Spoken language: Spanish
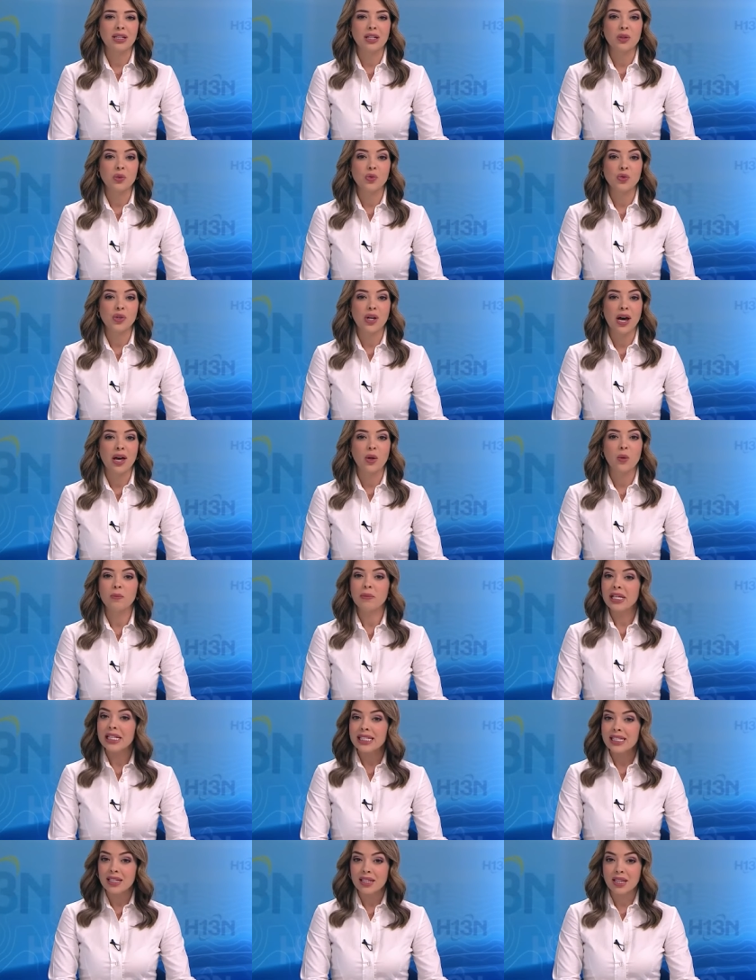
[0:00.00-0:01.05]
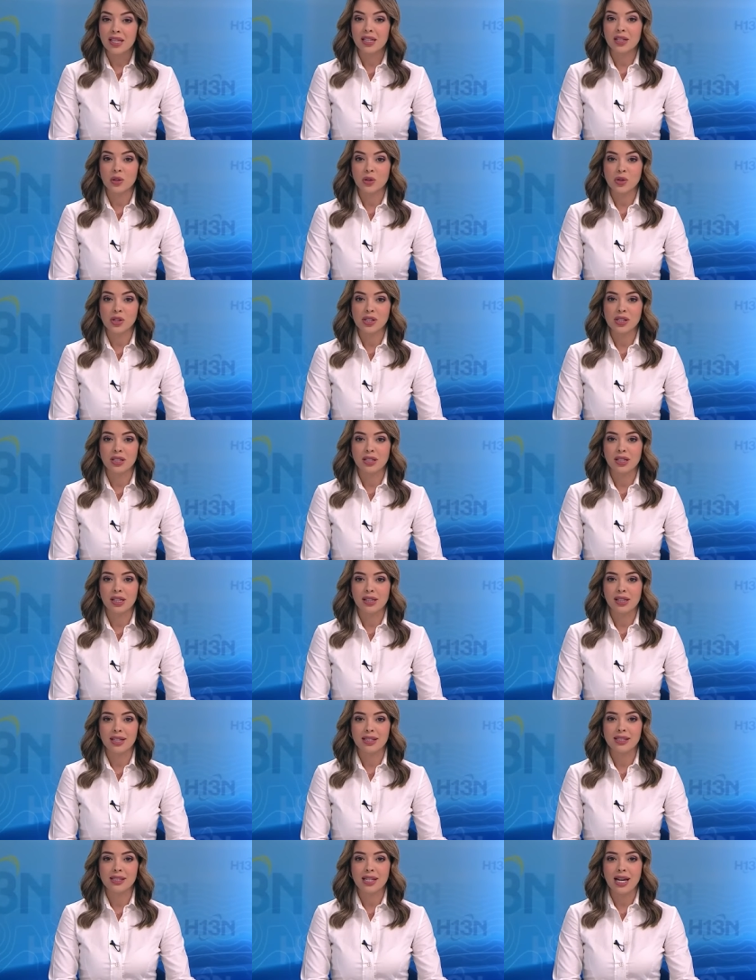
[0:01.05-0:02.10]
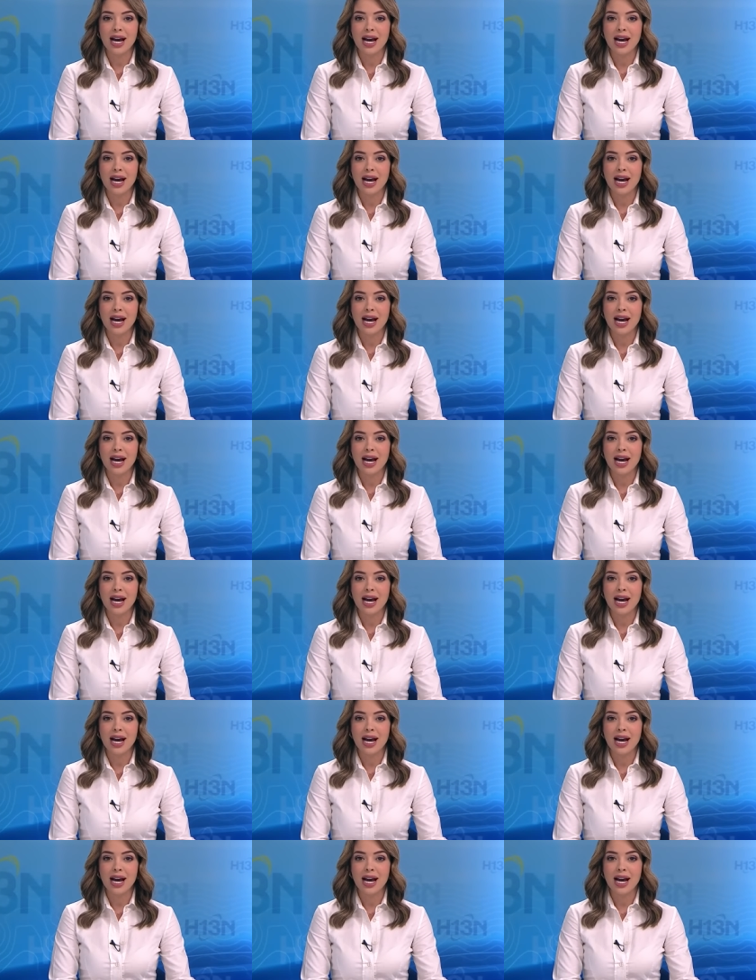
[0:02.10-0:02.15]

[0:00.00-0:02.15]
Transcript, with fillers: denunciado 1.563